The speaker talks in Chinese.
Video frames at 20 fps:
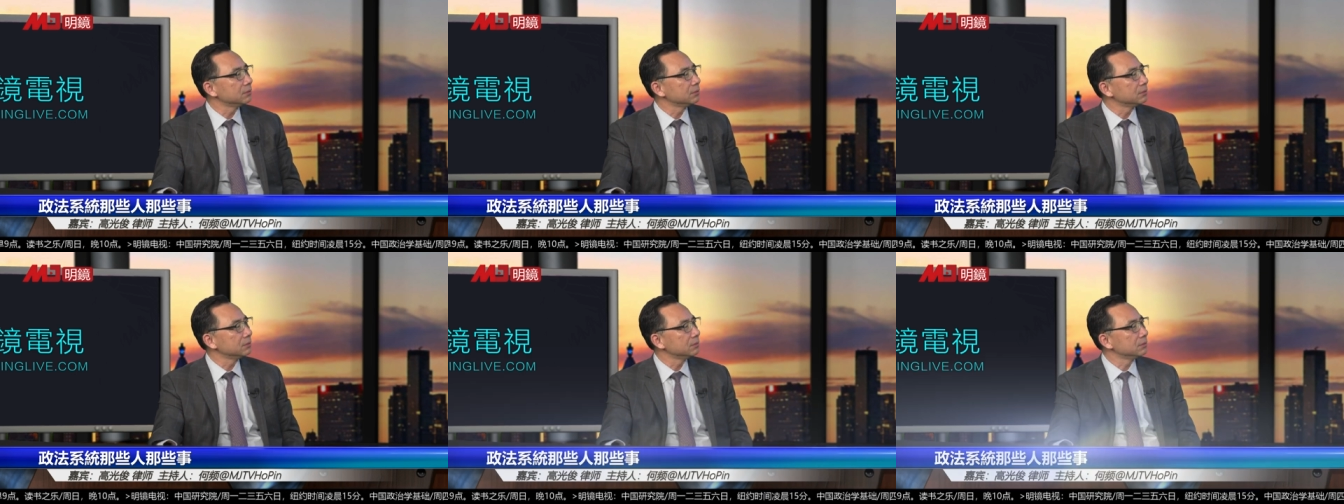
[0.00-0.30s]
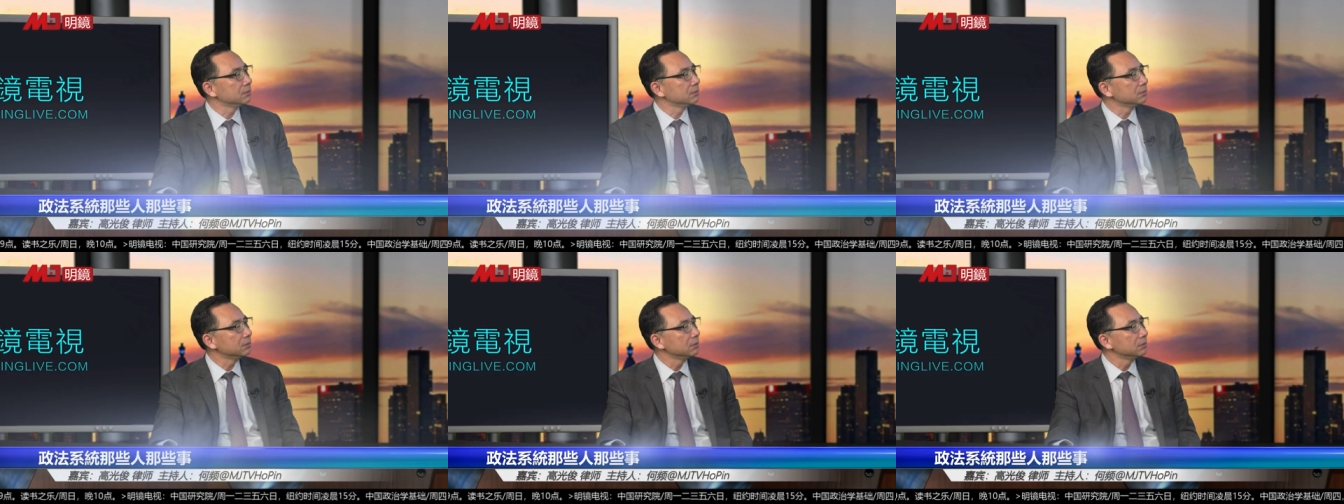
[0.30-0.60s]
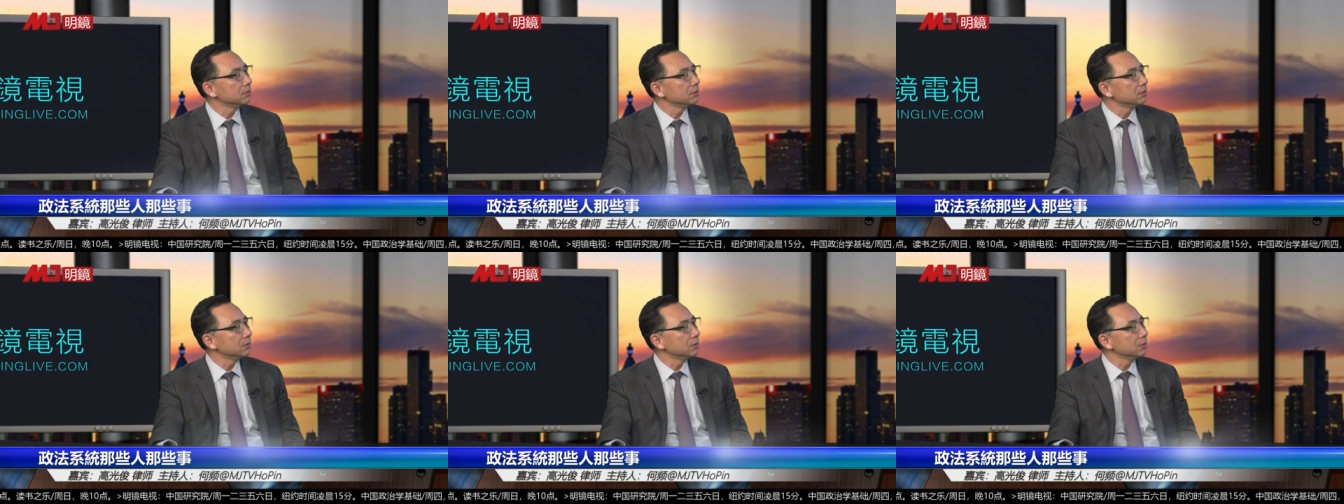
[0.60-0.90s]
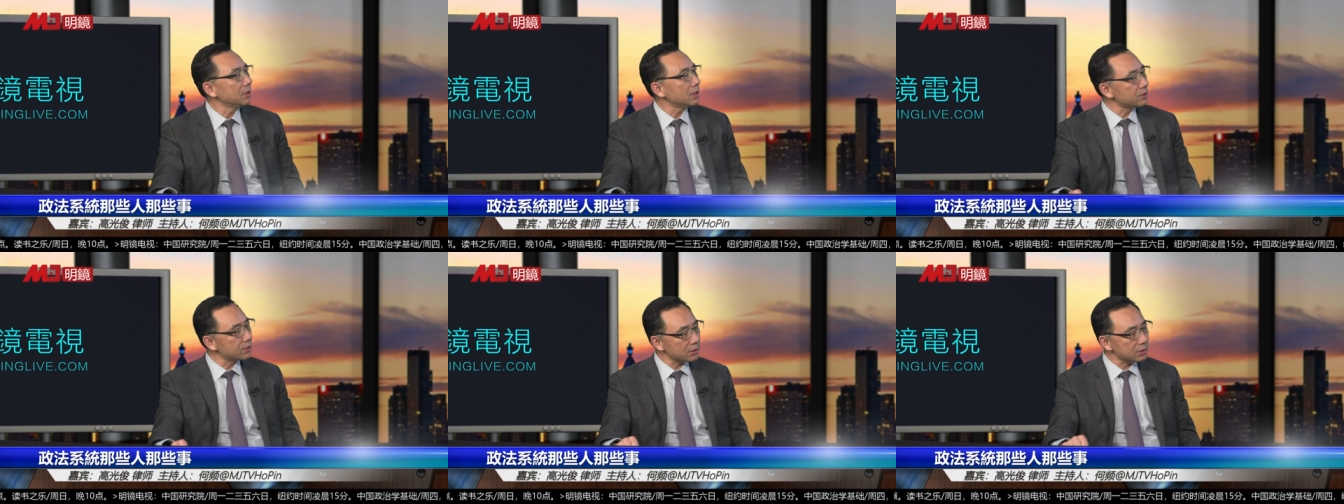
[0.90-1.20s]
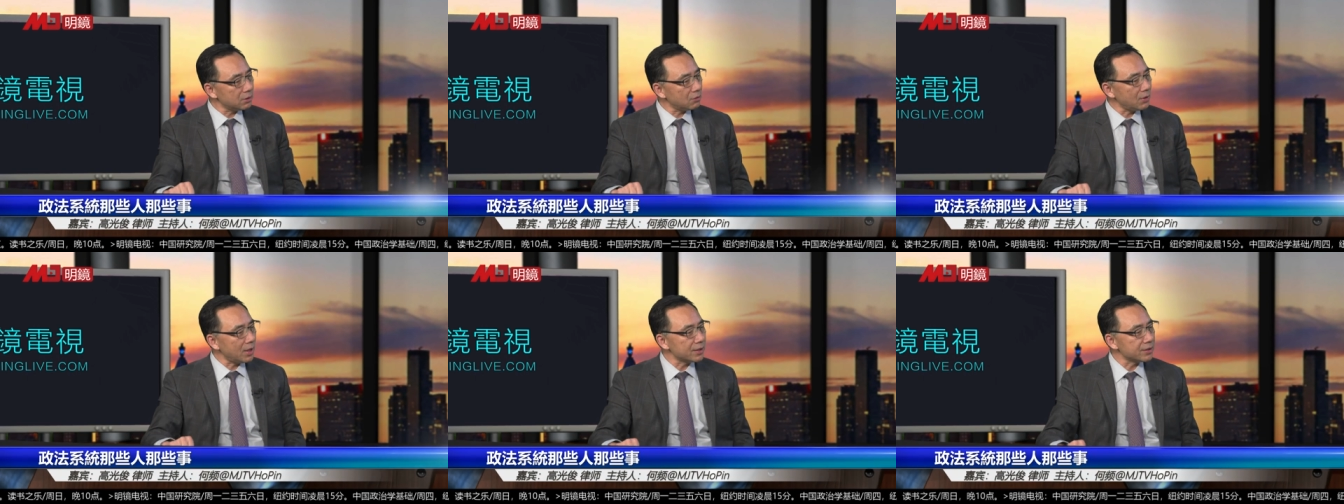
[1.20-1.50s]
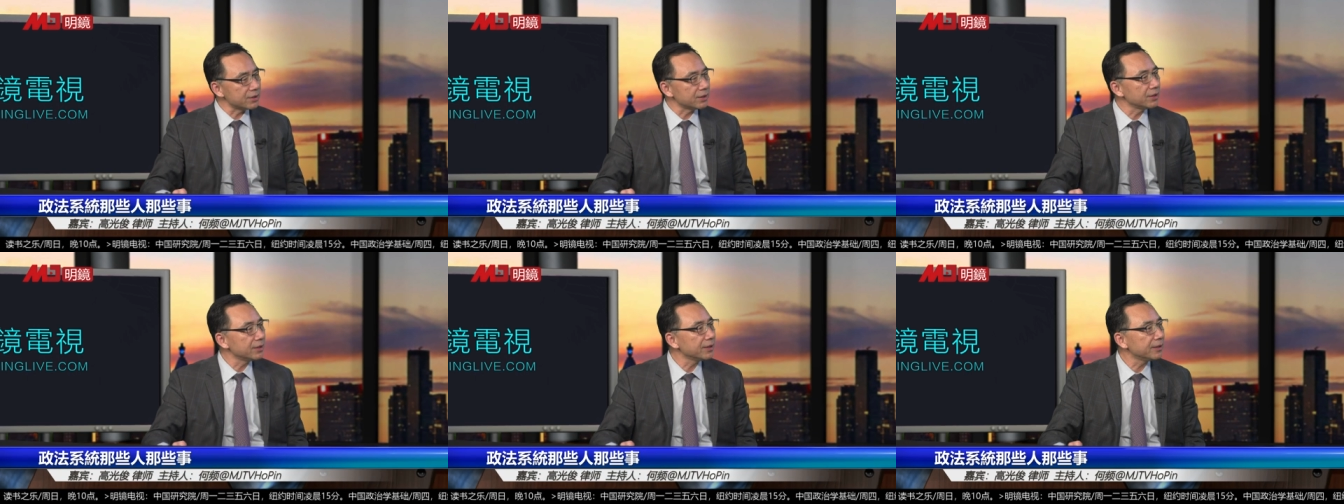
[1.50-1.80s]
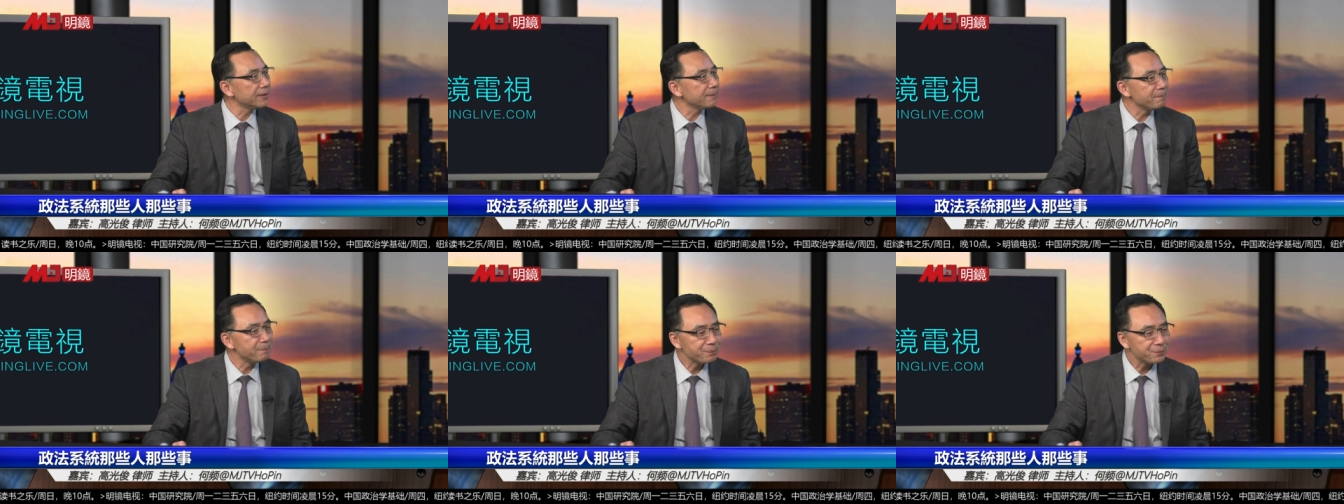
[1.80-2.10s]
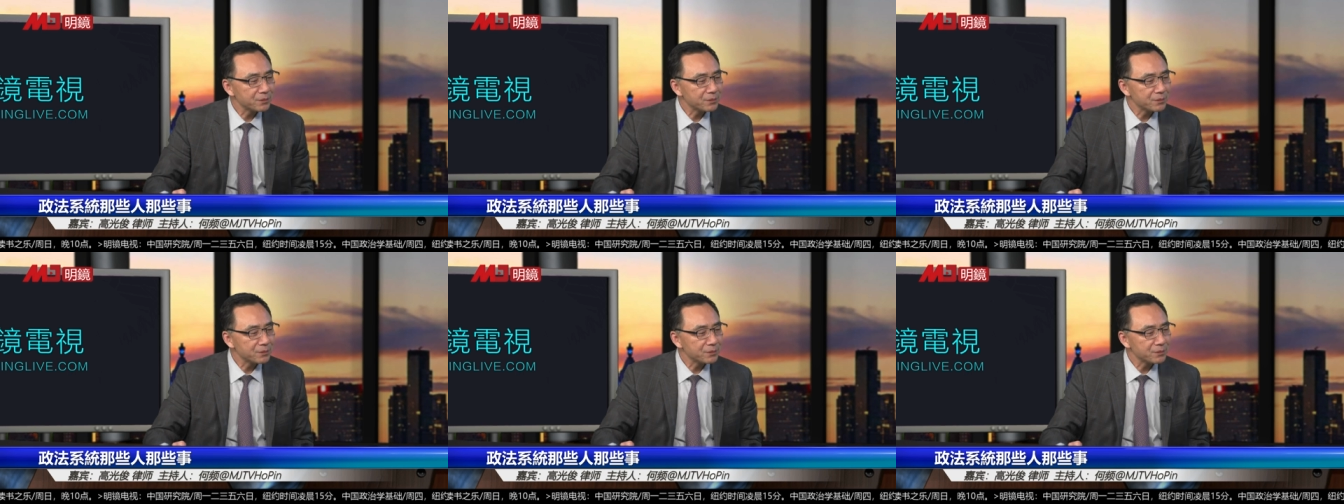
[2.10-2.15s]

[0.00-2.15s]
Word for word: 嗯，那这个话题呢，